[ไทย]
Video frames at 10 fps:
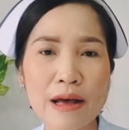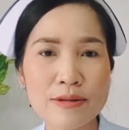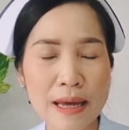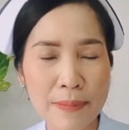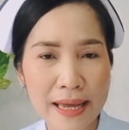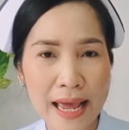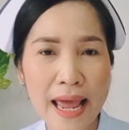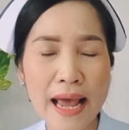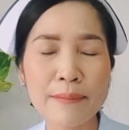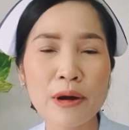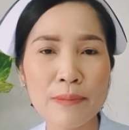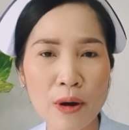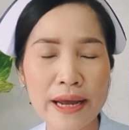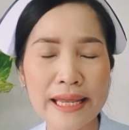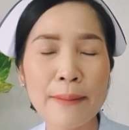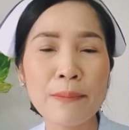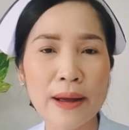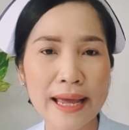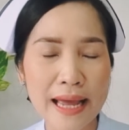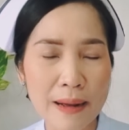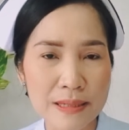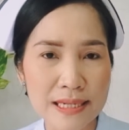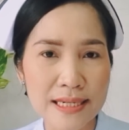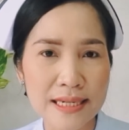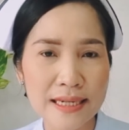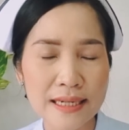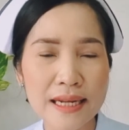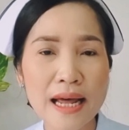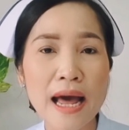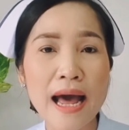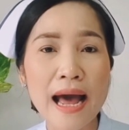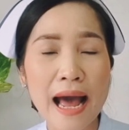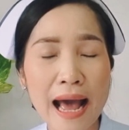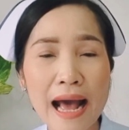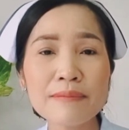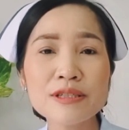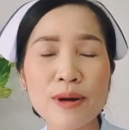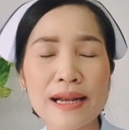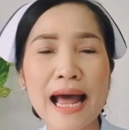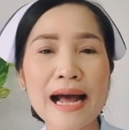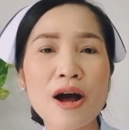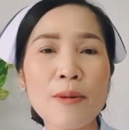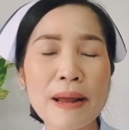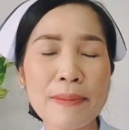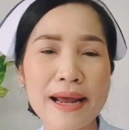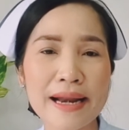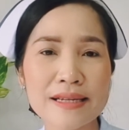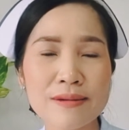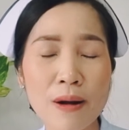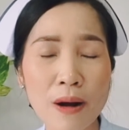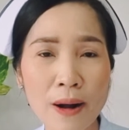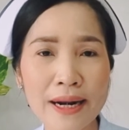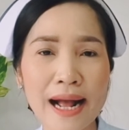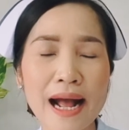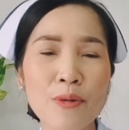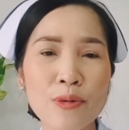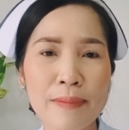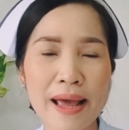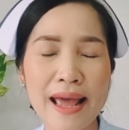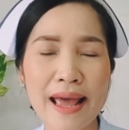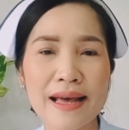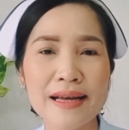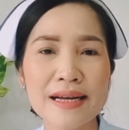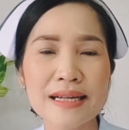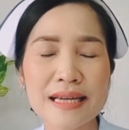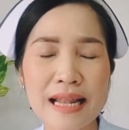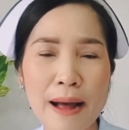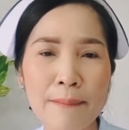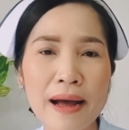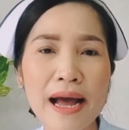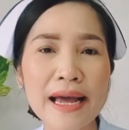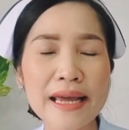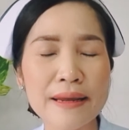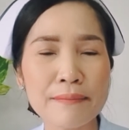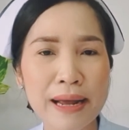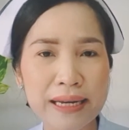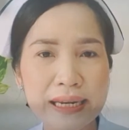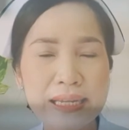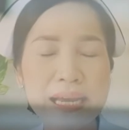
อาดแล้วซับให้แห้งบ่อยๆอย่าปล่อยให้อับชื้นห้ามส่วนล้างเข้าไปภายในช่องคลอดนะคะคุณแม่จะทำให้แบค